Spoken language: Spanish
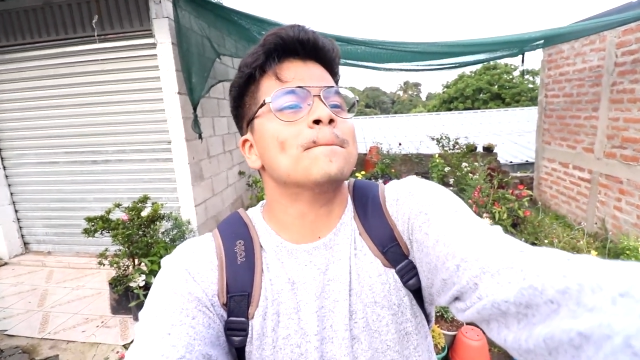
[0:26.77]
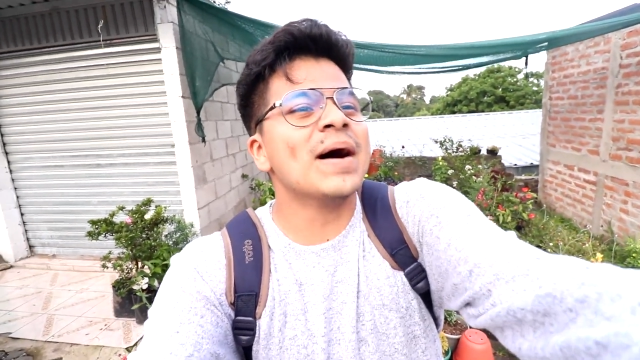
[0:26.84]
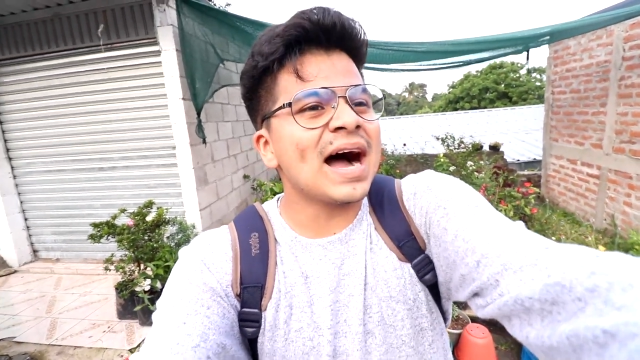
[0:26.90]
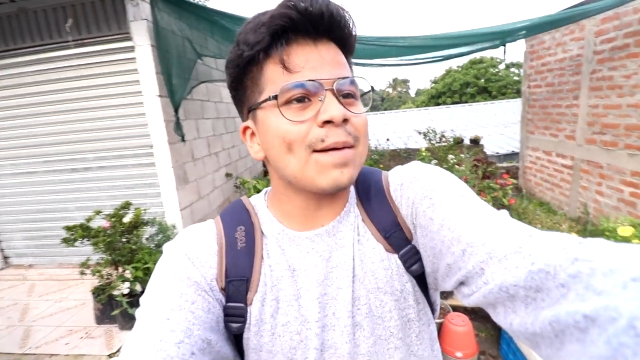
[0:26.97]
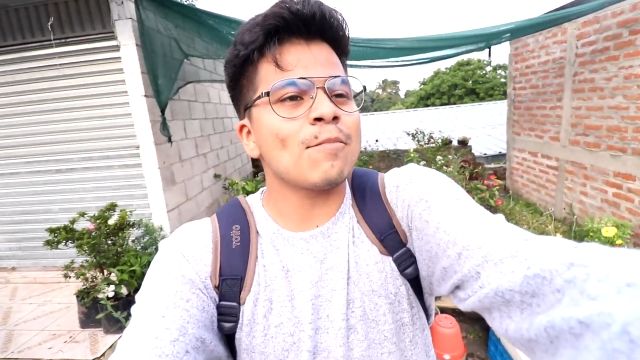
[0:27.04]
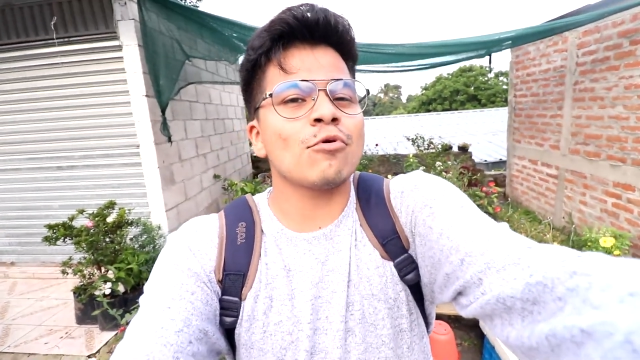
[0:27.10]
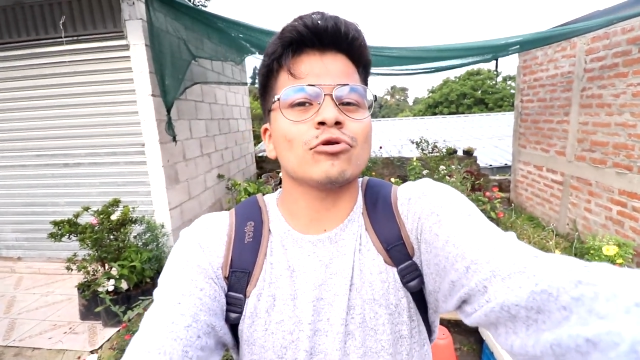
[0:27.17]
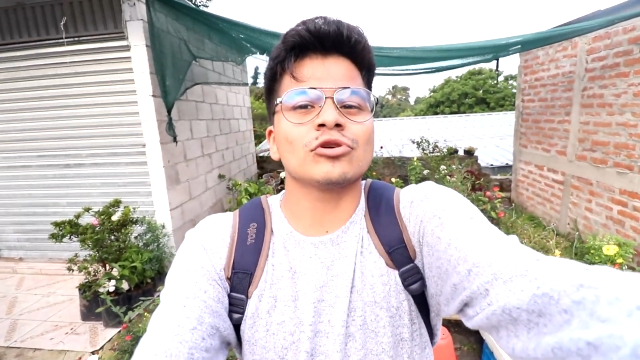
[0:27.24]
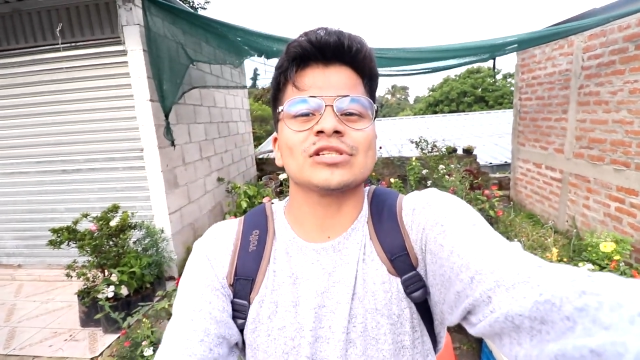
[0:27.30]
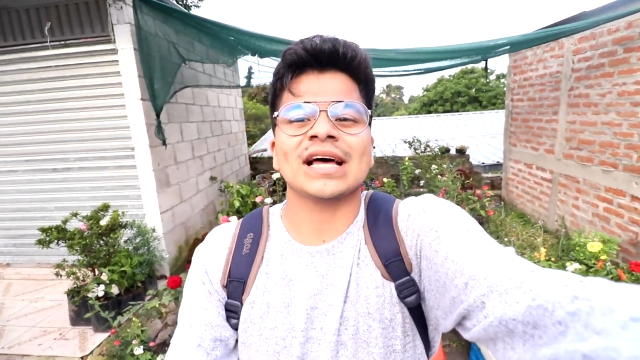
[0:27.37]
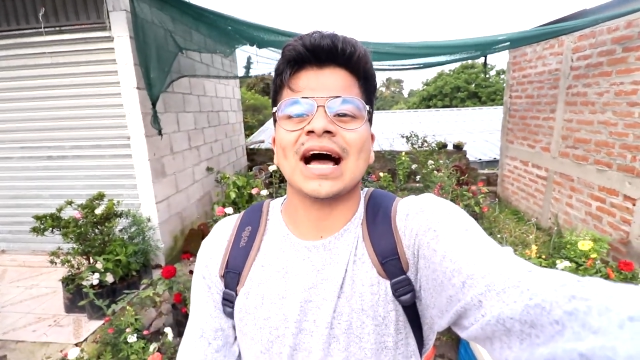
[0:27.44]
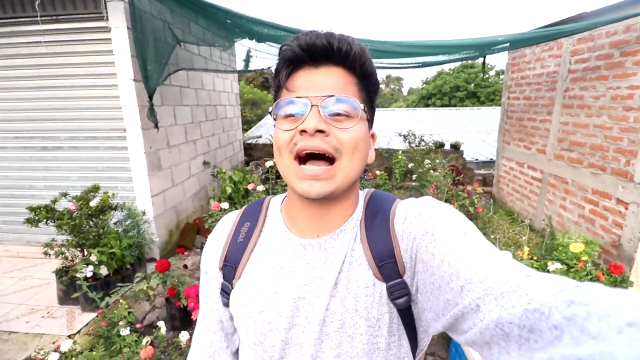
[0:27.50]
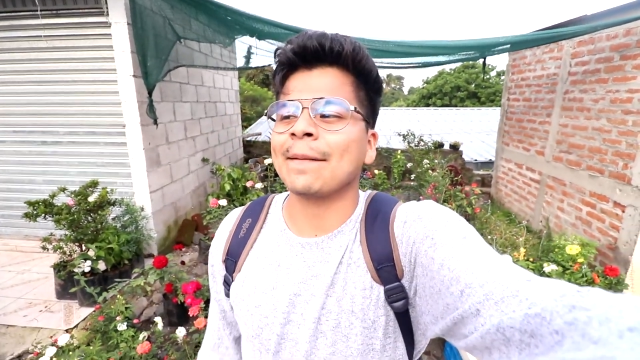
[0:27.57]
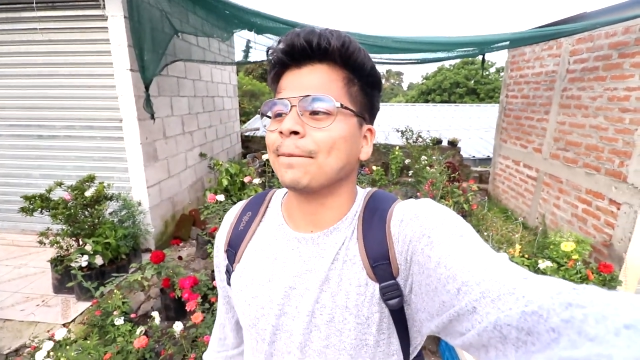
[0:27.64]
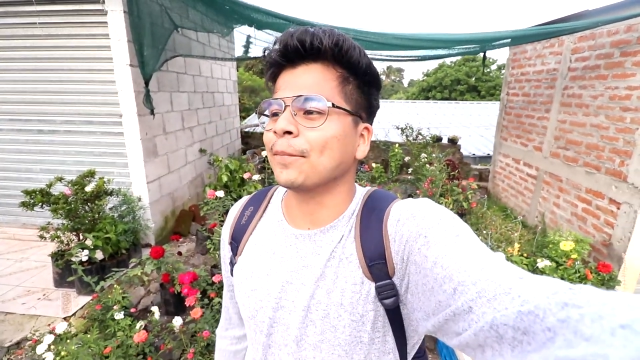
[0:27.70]
vamos
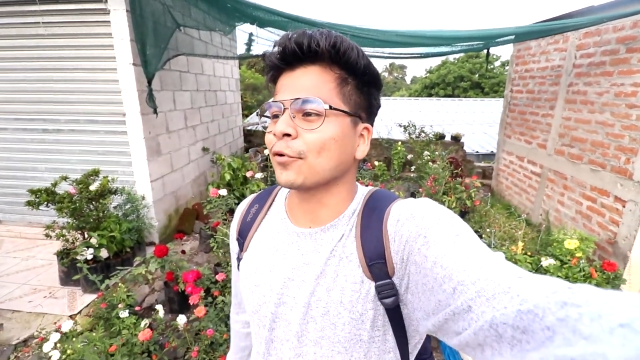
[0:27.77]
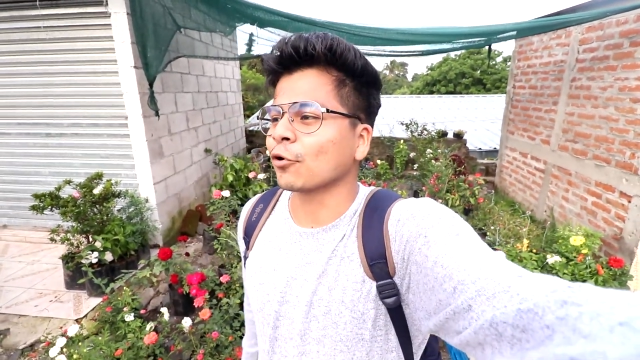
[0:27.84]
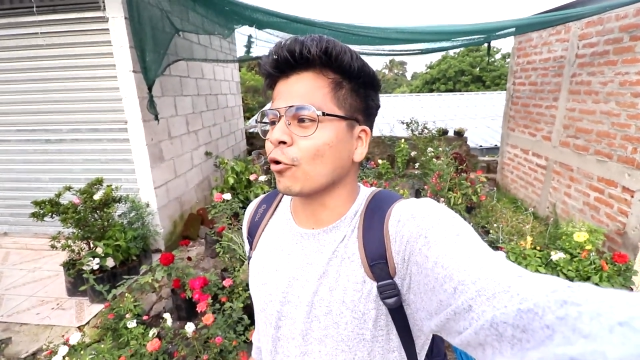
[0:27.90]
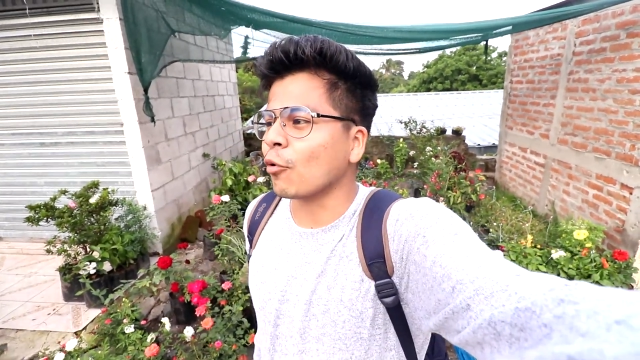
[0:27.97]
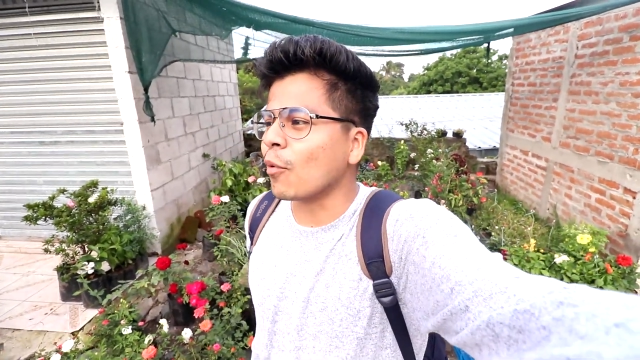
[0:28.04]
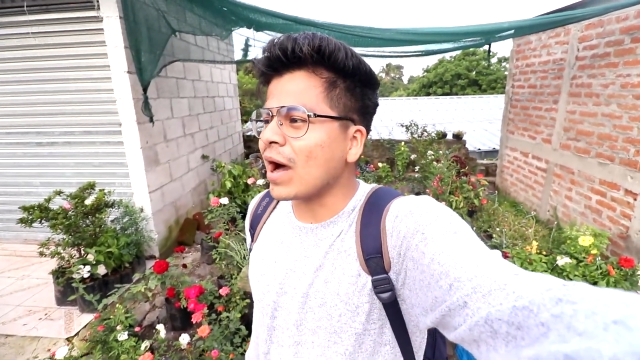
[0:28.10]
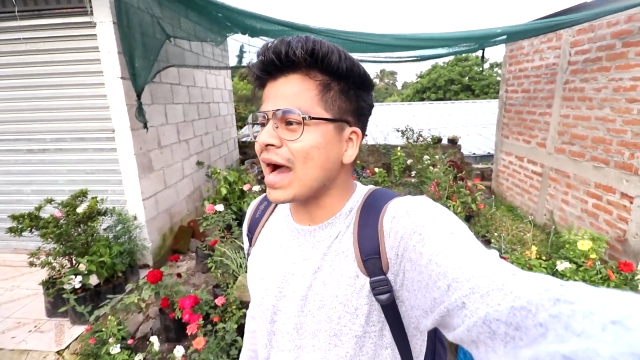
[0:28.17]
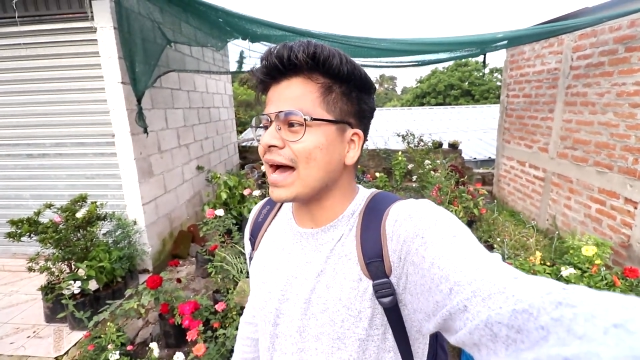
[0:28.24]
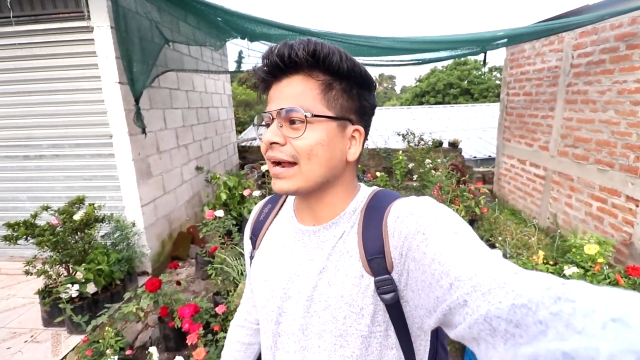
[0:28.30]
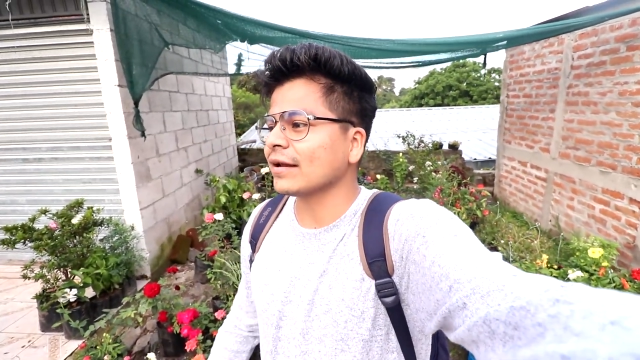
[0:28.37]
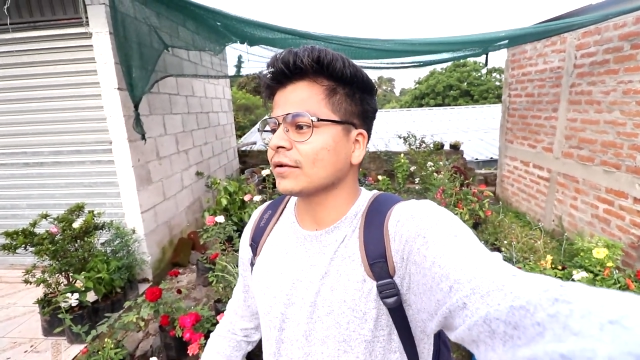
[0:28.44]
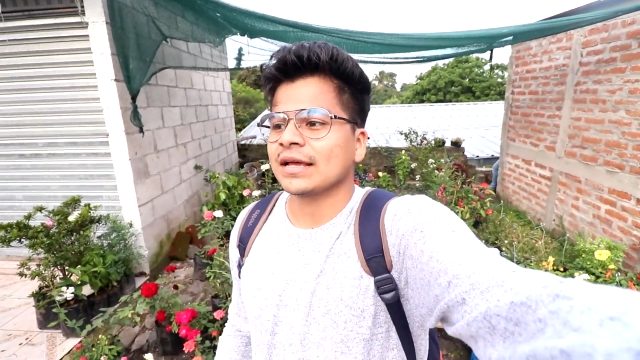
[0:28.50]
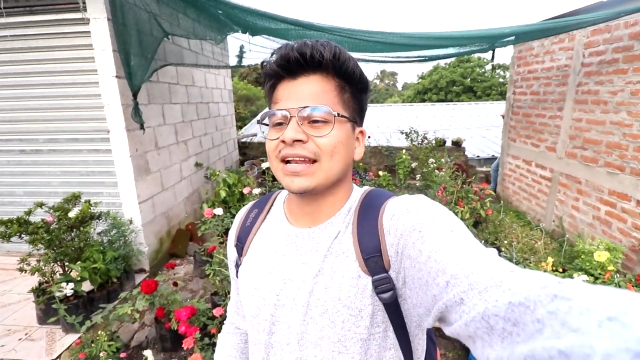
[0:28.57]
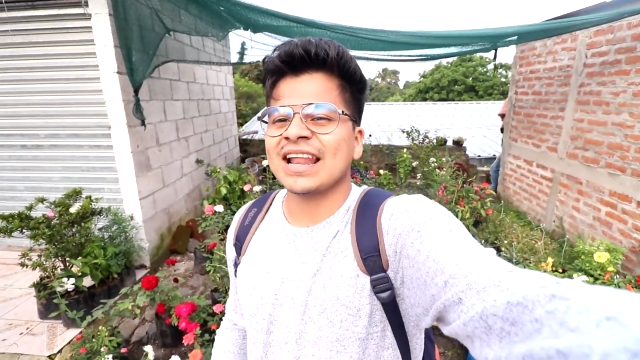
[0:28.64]
a probar